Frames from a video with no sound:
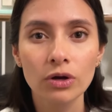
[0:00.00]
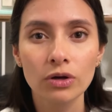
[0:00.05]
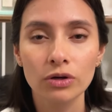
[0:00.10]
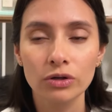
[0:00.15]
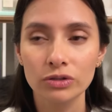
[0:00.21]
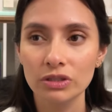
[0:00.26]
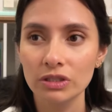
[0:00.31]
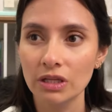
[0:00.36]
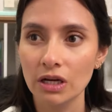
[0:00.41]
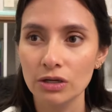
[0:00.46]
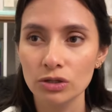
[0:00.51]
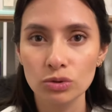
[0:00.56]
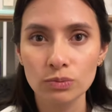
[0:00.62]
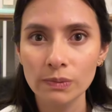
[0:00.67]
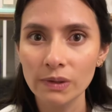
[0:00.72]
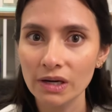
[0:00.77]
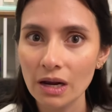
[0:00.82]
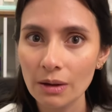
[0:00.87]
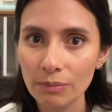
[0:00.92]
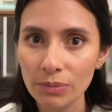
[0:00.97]
cocinar
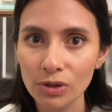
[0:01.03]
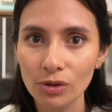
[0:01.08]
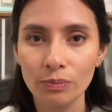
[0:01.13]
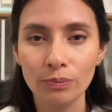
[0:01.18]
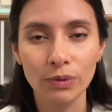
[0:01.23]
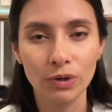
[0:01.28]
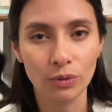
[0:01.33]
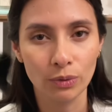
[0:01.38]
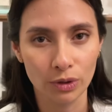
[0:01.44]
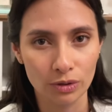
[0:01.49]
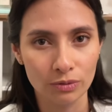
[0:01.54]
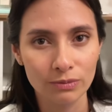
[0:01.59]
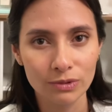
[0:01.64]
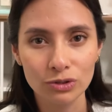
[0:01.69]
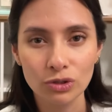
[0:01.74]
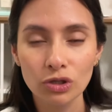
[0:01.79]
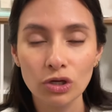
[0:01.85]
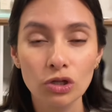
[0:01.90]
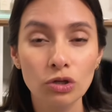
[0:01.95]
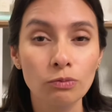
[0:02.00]
súper rápido, pero bueno, me
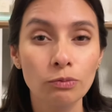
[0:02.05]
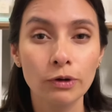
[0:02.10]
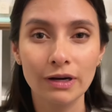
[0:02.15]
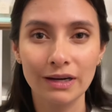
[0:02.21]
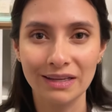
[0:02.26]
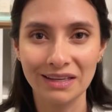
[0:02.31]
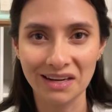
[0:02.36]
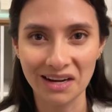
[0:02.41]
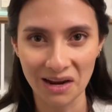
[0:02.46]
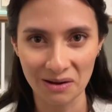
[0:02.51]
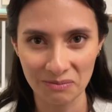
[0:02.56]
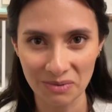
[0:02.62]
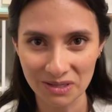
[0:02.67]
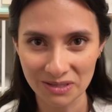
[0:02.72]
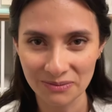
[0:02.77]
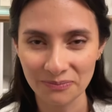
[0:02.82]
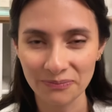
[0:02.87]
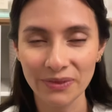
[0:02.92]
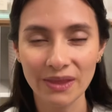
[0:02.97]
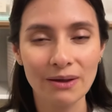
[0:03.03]
estoy yendo por las
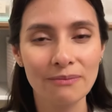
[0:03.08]
ramas.